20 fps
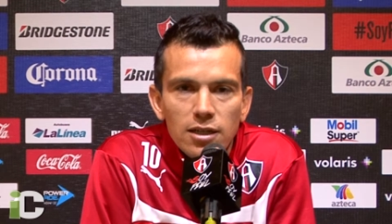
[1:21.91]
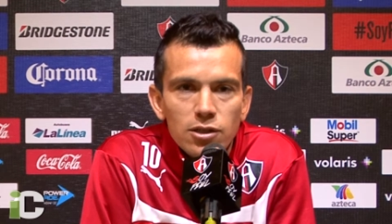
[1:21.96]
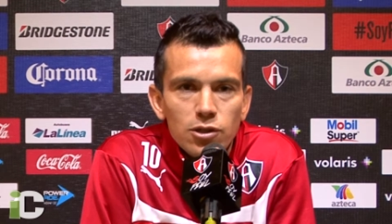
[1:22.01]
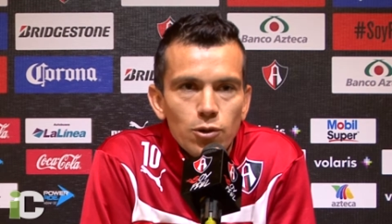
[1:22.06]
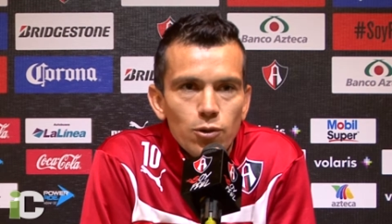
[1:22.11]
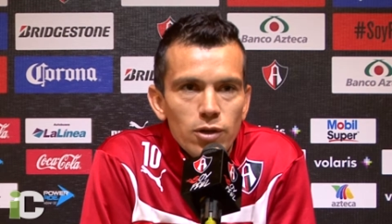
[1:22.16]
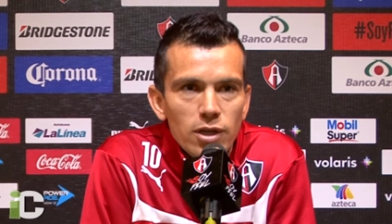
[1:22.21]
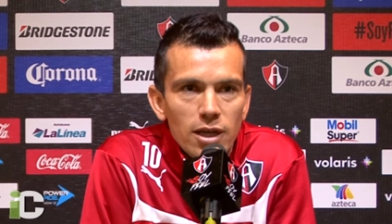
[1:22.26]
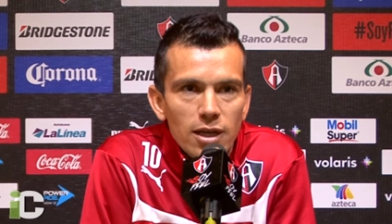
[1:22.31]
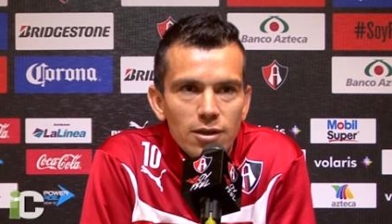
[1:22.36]

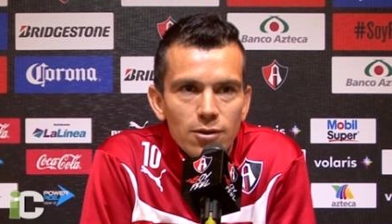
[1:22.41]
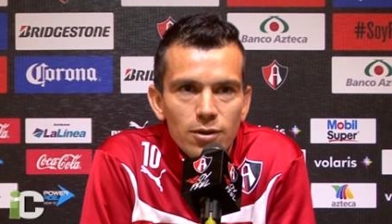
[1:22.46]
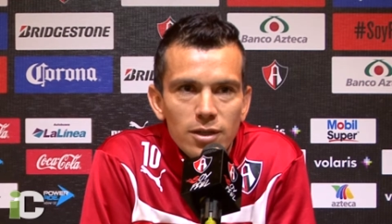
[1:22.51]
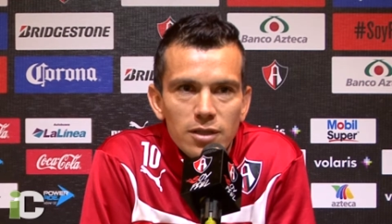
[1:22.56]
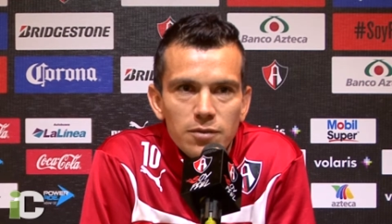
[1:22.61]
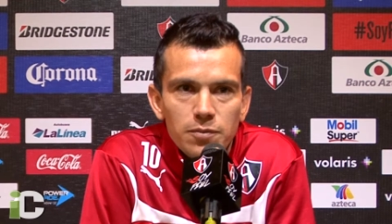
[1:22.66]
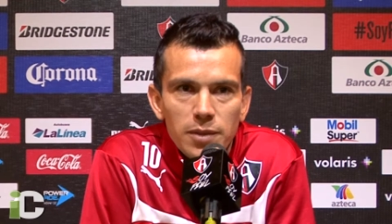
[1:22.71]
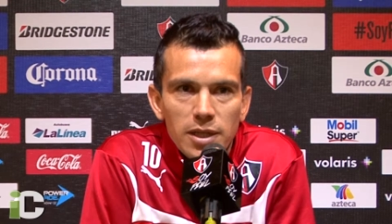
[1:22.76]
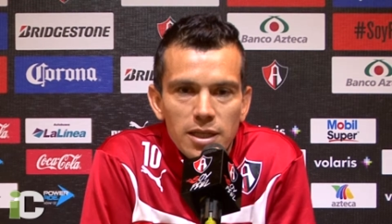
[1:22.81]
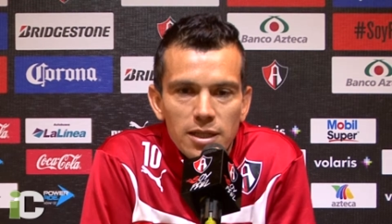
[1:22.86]
soñando y
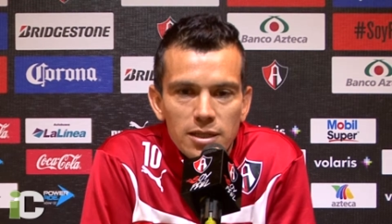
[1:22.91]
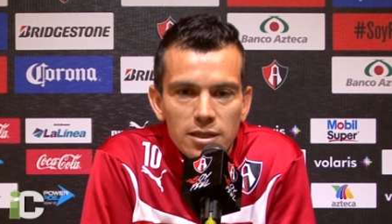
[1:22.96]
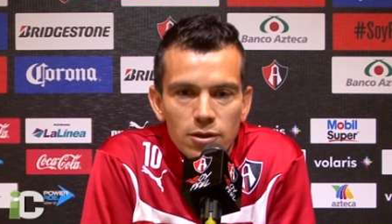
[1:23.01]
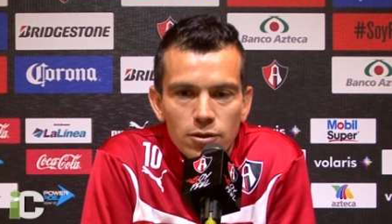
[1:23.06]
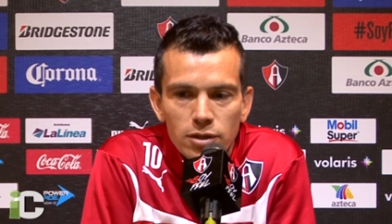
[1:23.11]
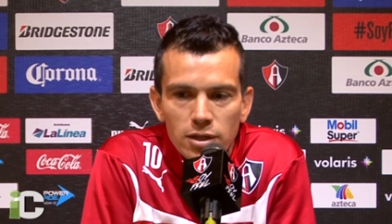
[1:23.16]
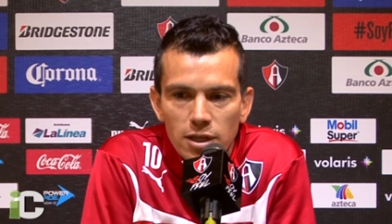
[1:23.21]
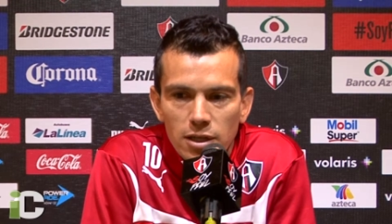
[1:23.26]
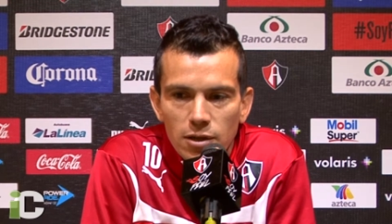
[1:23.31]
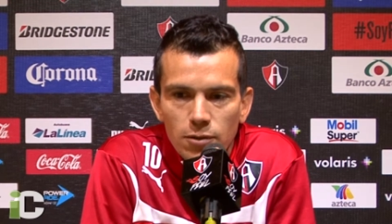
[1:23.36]

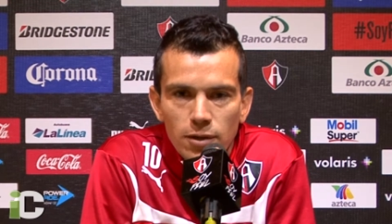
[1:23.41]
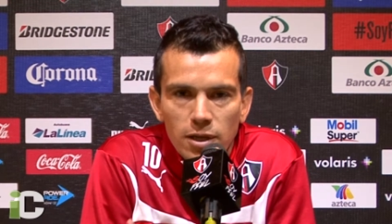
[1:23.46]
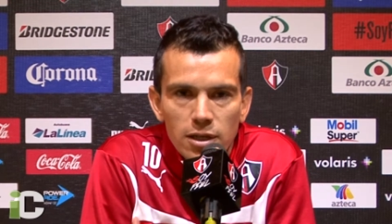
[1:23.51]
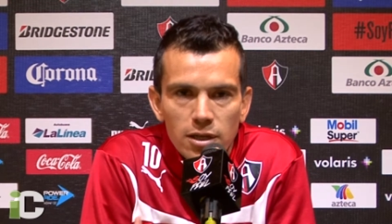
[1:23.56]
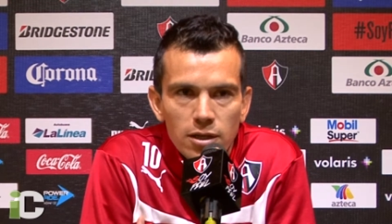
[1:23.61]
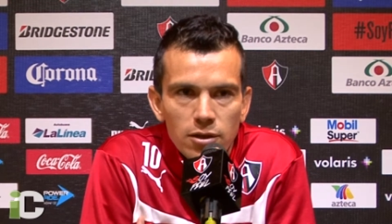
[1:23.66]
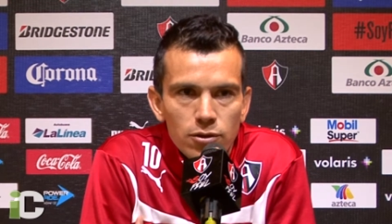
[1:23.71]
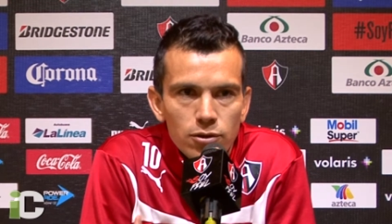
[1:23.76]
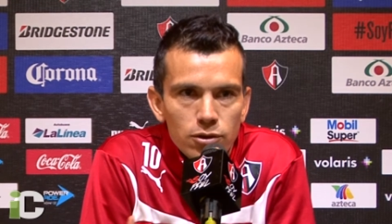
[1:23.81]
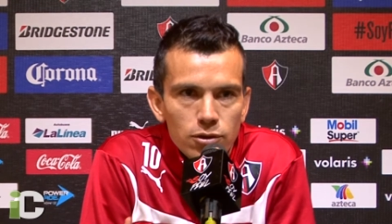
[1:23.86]
esperanzados, al igual
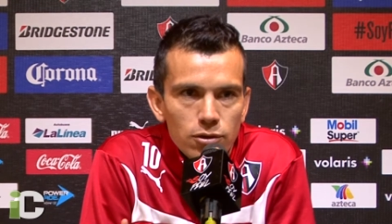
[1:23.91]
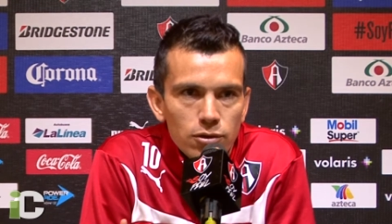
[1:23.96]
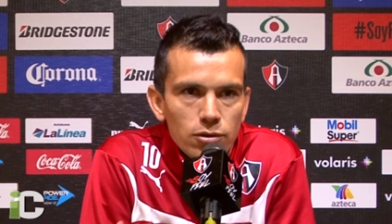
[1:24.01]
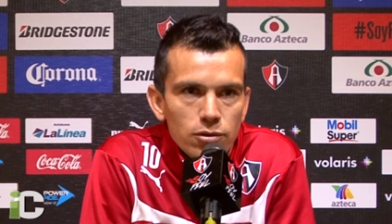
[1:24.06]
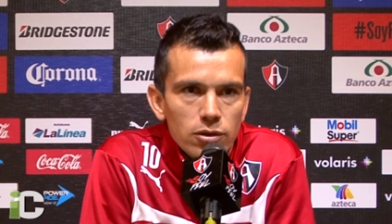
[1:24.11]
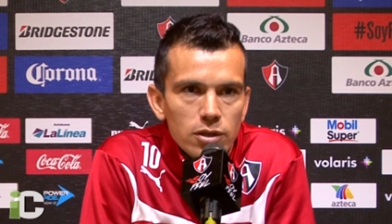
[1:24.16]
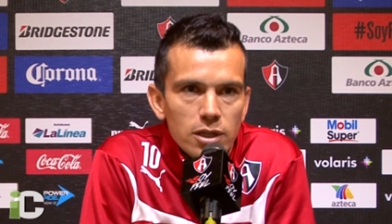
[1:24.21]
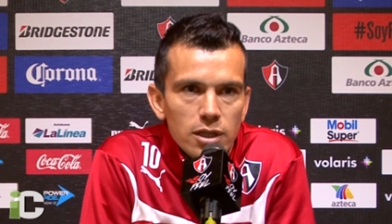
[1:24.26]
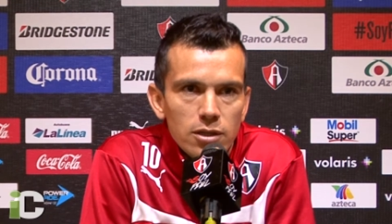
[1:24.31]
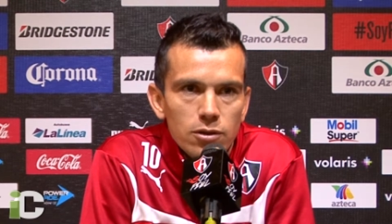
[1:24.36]
que
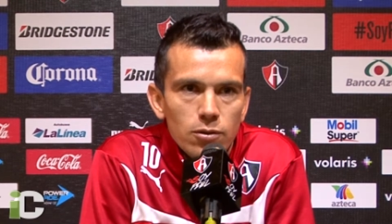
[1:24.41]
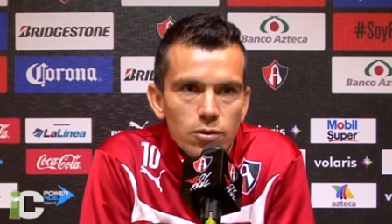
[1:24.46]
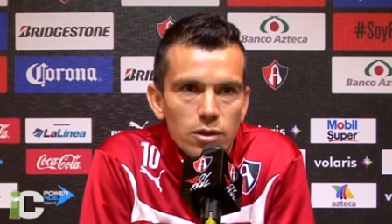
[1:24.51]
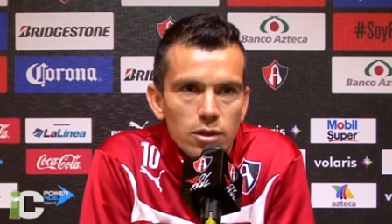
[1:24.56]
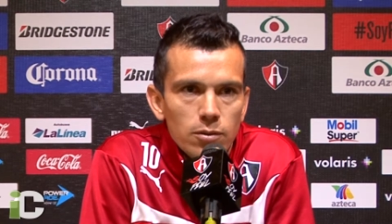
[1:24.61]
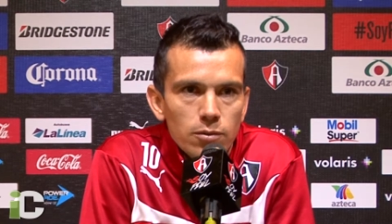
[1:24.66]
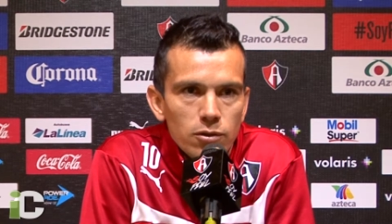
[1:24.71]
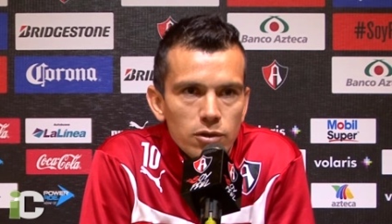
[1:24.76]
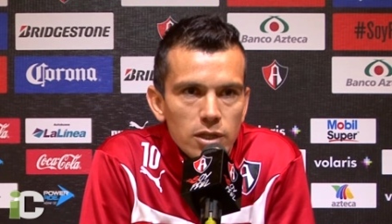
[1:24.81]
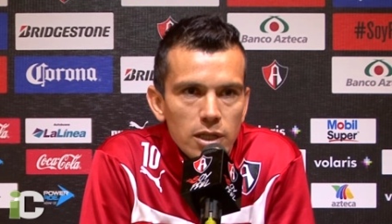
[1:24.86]
nosotros que
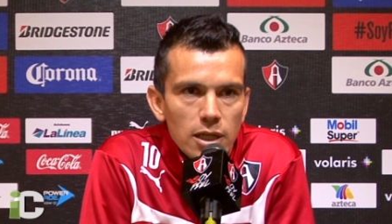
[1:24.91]
surgimos